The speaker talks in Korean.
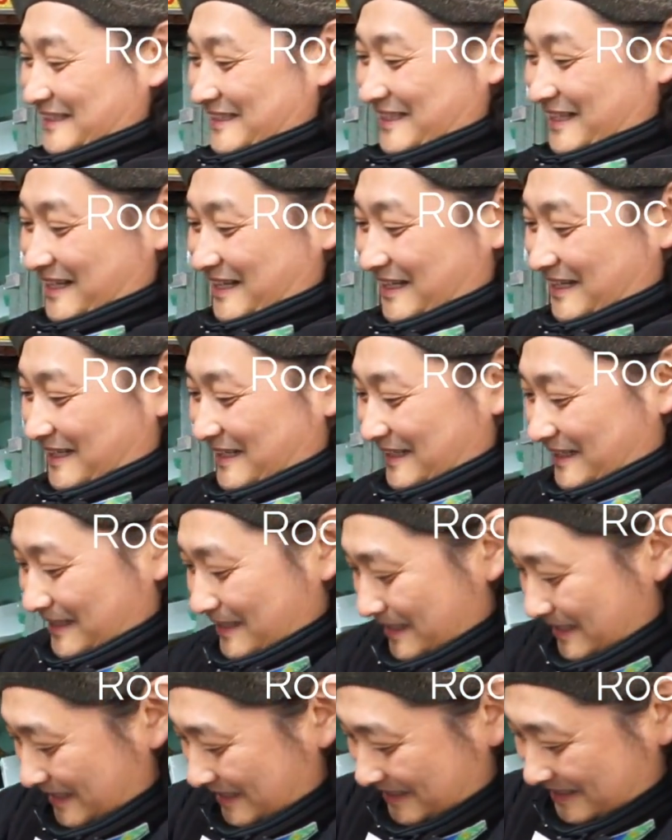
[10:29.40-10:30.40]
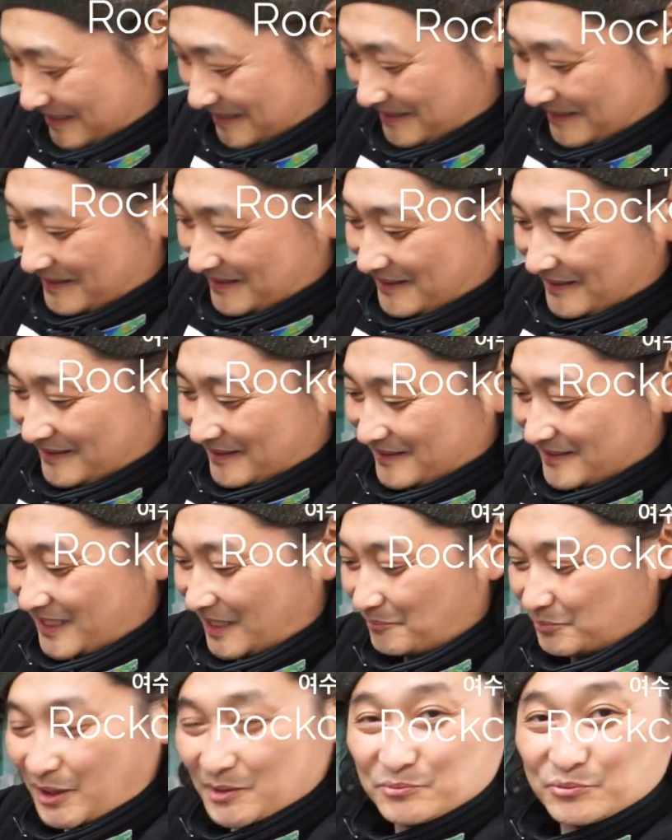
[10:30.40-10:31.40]
자,
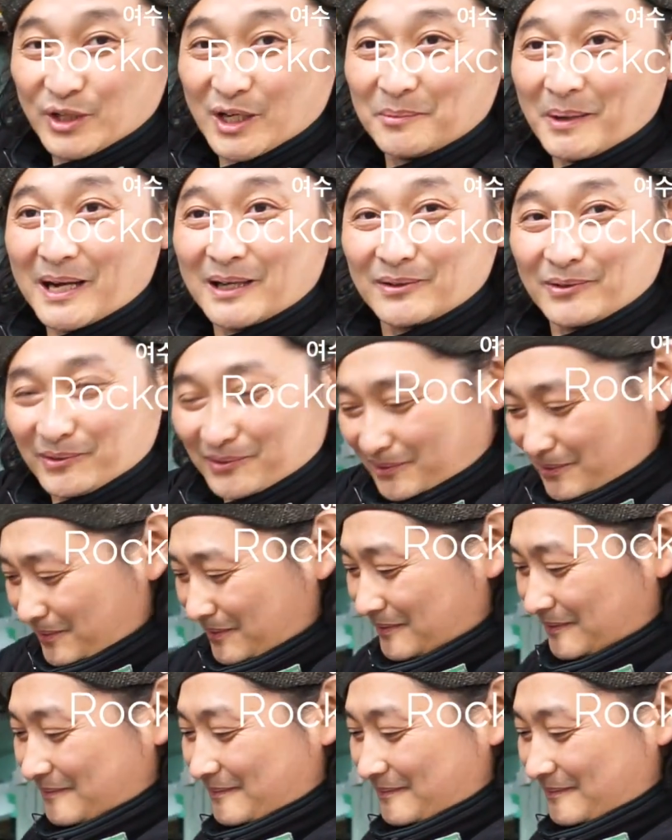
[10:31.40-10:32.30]
잠깐 물에 맞고